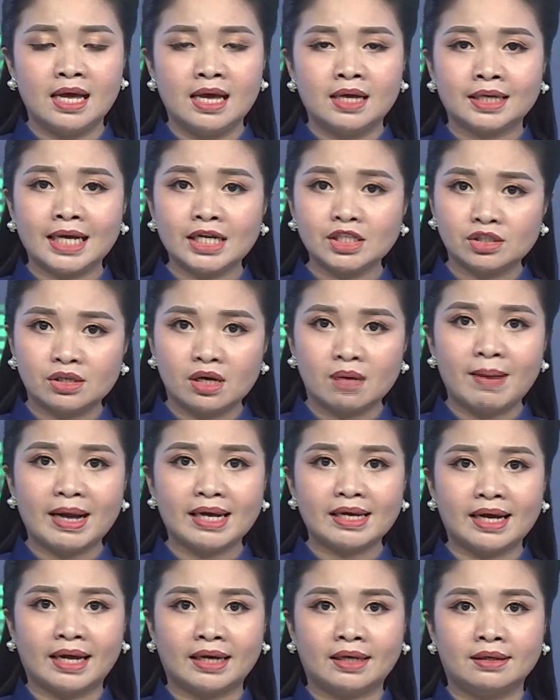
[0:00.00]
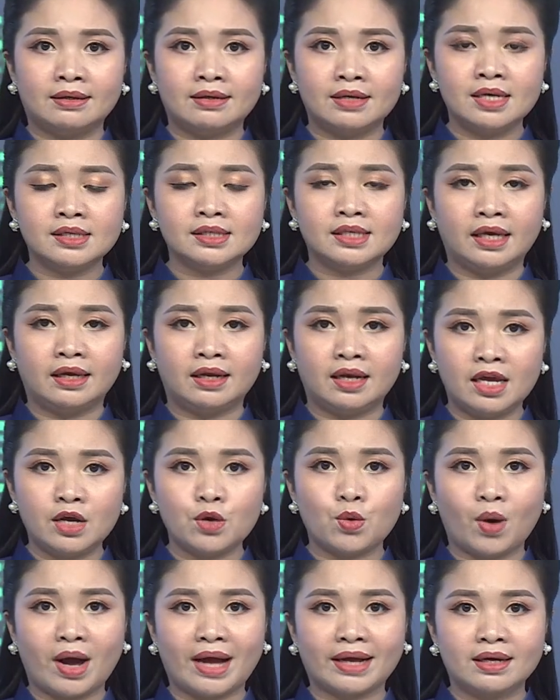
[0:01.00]
các sở ban ngành, đơn vị liên
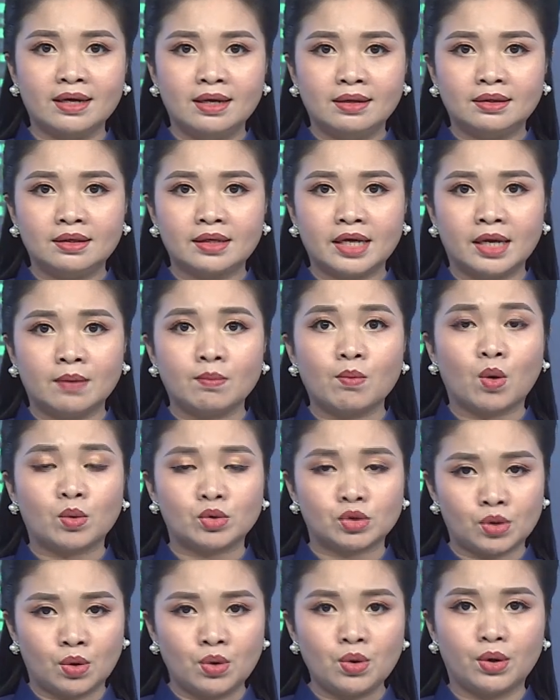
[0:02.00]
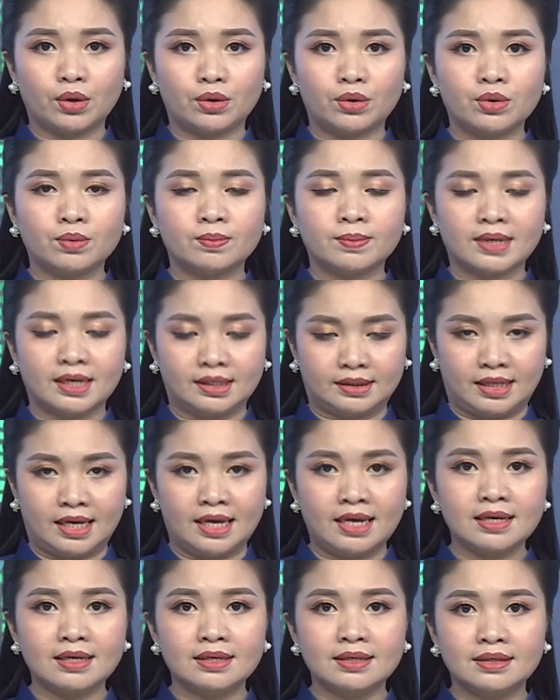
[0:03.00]
quan thực hiện một số nội dung cần
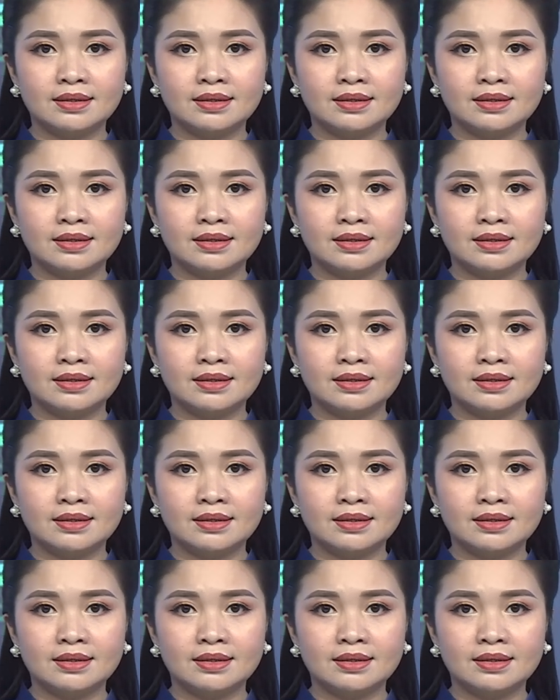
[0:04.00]
thiết.